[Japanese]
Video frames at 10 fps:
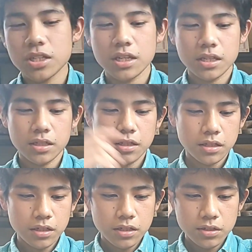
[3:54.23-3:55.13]
て
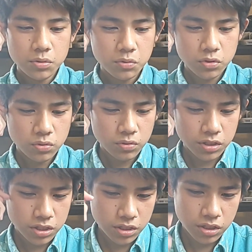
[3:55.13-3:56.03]
そそうで
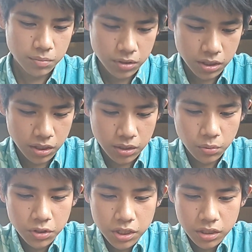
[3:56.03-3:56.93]
すねまあ
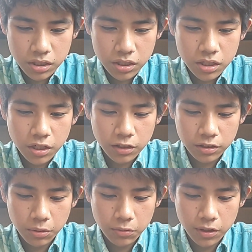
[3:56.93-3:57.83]
お気に入りだっ
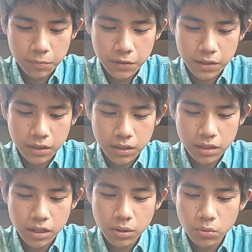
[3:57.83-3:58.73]
たのが、
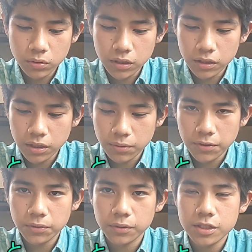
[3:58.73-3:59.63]
まあ、函館の
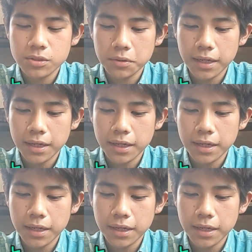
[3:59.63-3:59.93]
人ですと